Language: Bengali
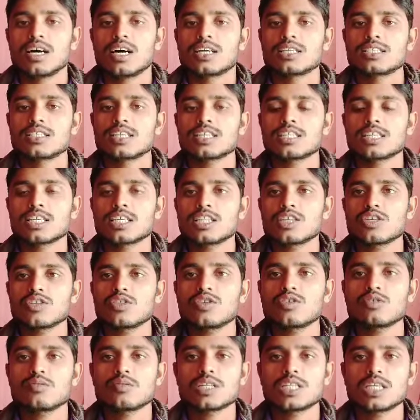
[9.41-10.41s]
আর সেই সাথে
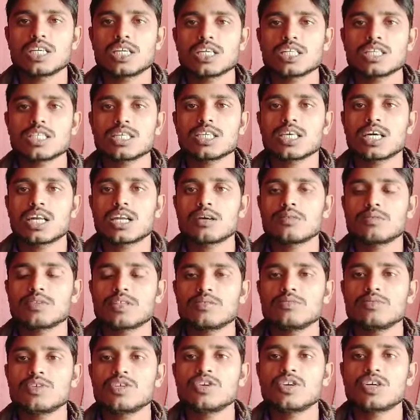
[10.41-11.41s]
ধন্যবাদ জানাচ্ছি যারা
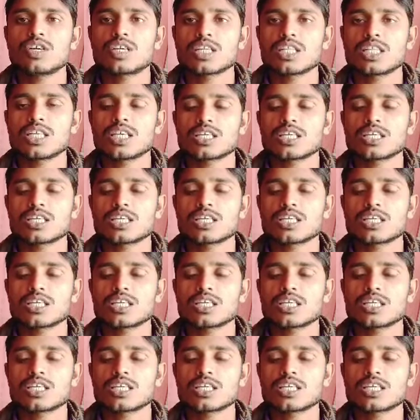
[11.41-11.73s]
আমাদের ভিডিওটা